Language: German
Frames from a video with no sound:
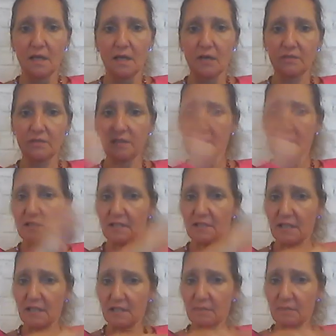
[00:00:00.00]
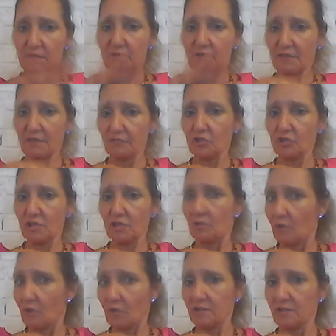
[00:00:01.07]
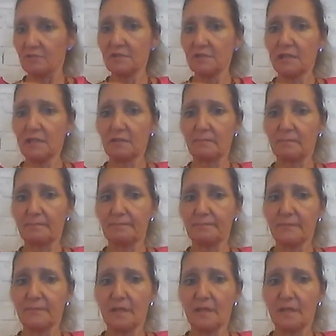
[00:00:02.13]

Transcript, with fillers: Aus denen sich zeitgemäße Wertvorstellungen auch definierten.